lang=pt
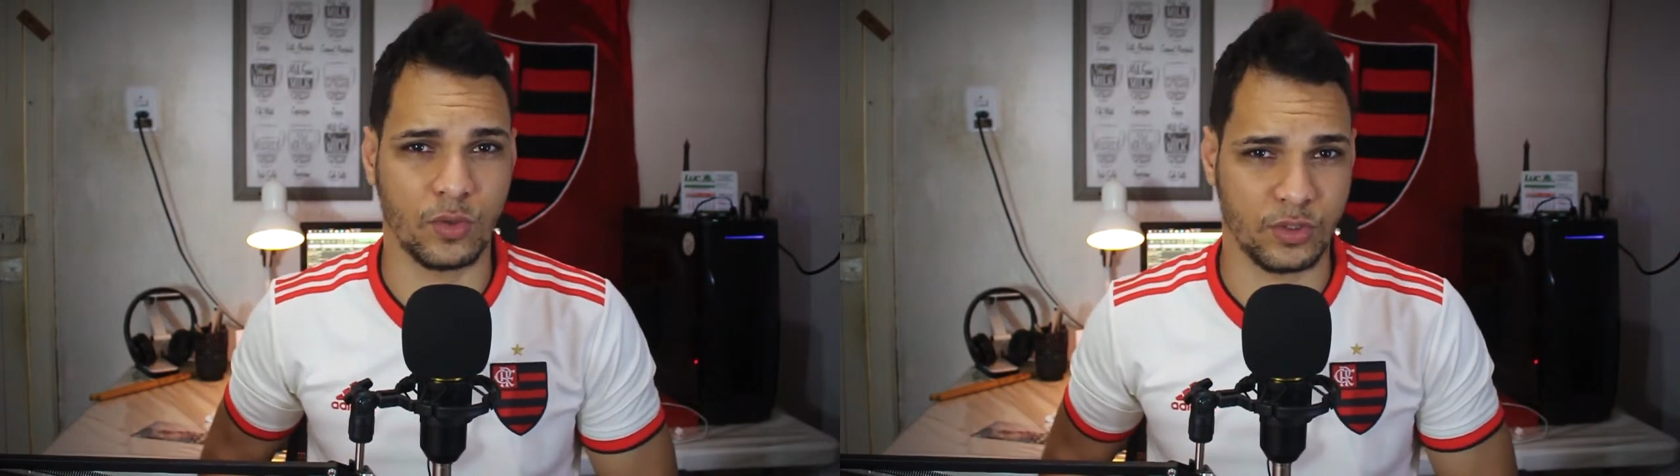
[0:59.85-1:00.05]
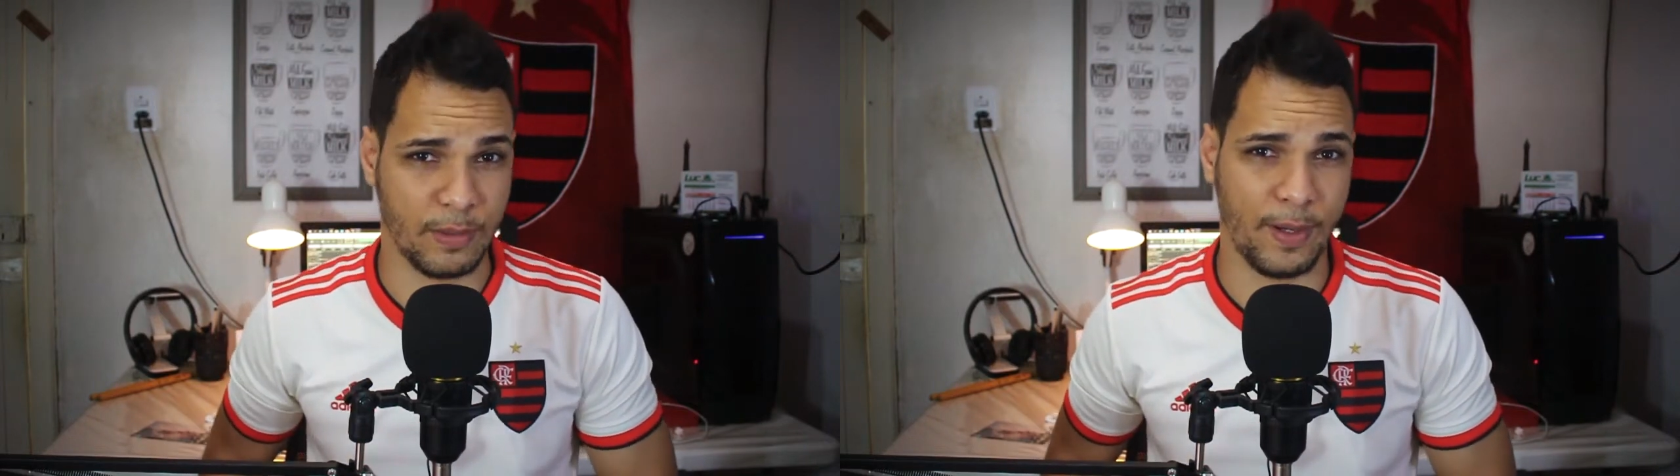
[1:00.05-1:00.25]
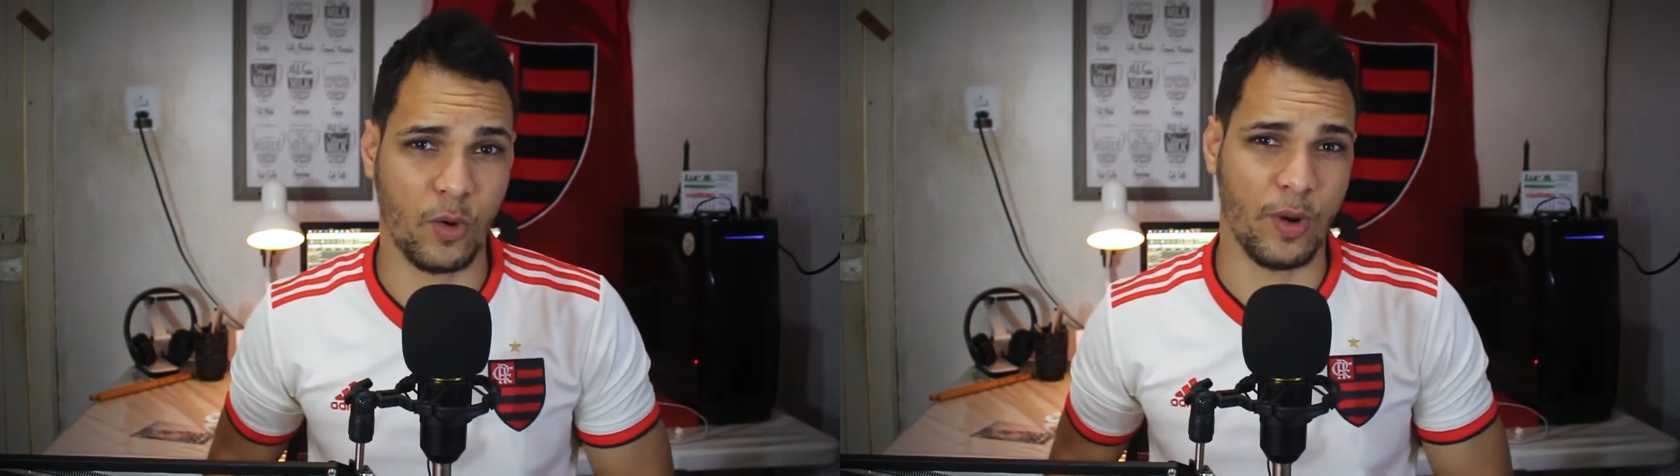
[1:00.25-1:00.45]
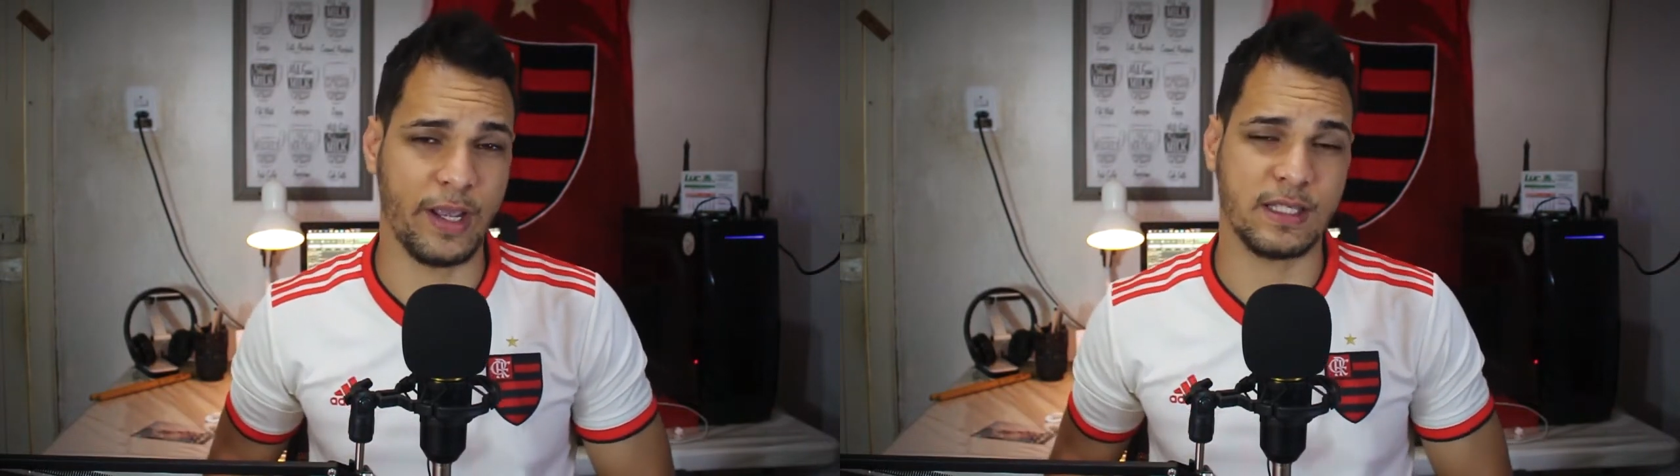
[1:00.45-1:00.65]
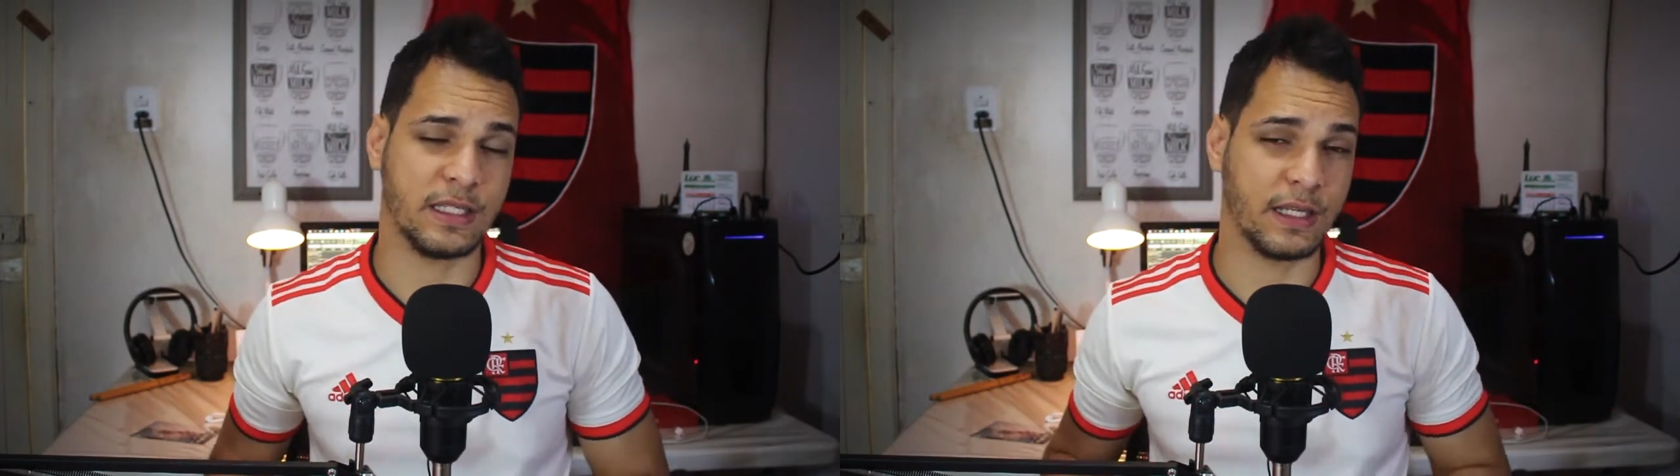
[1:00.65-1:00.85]
o
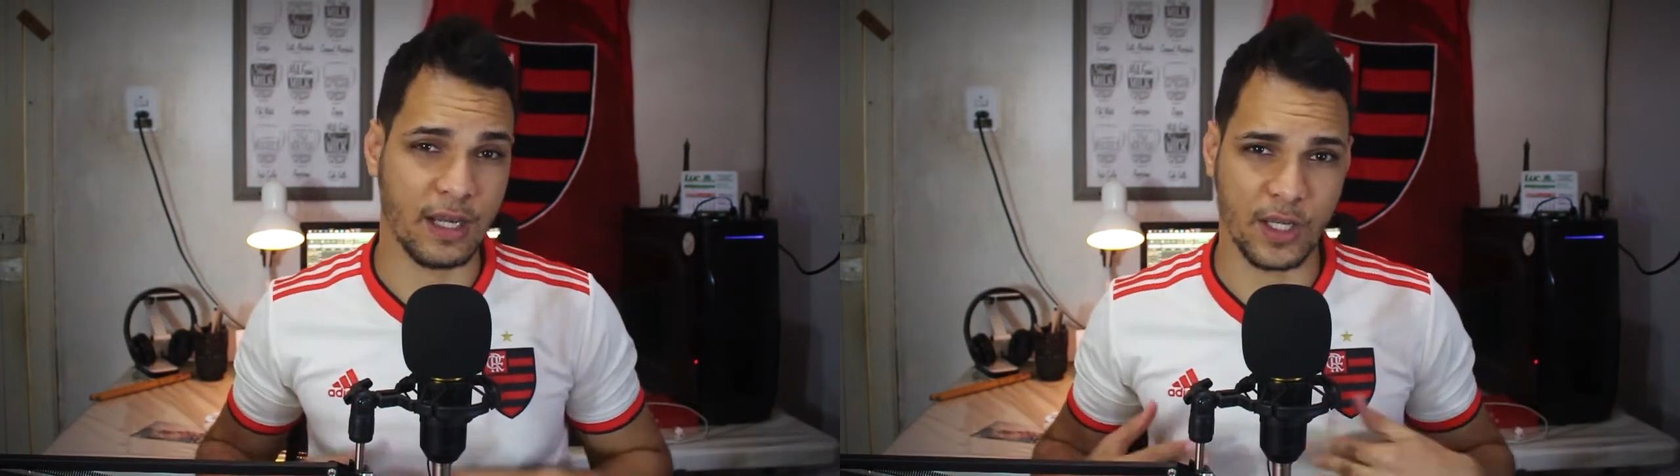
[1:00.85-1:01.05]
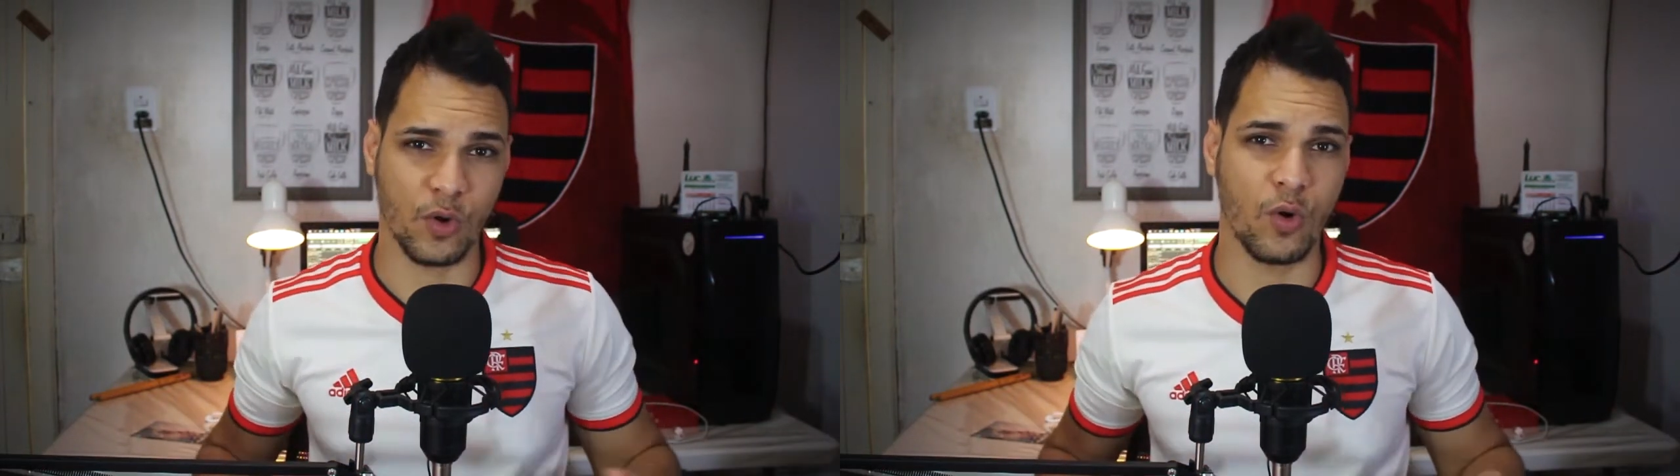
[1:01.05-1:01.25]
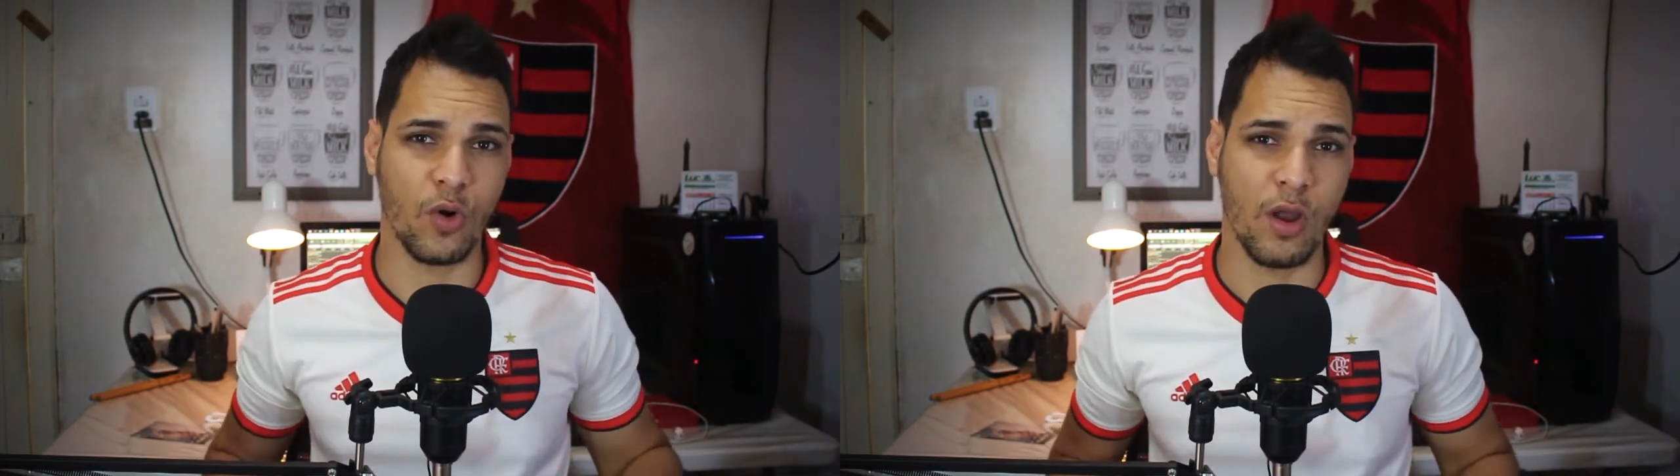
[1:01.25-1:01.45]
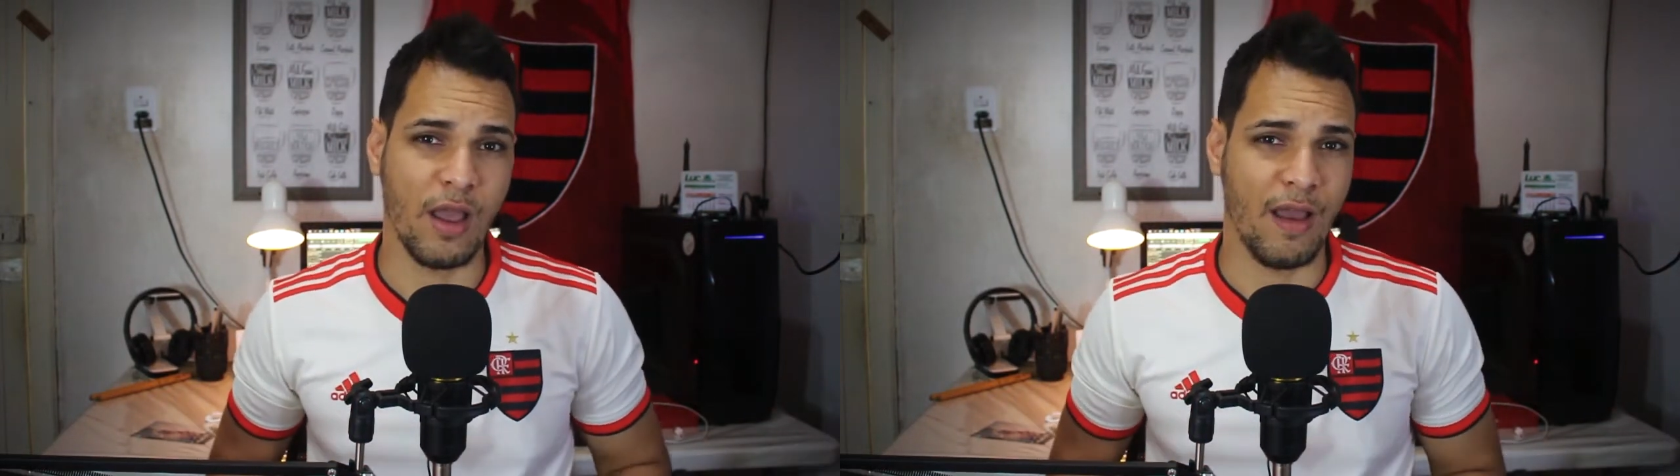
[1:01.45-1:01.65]
Chapecoense, ganhou,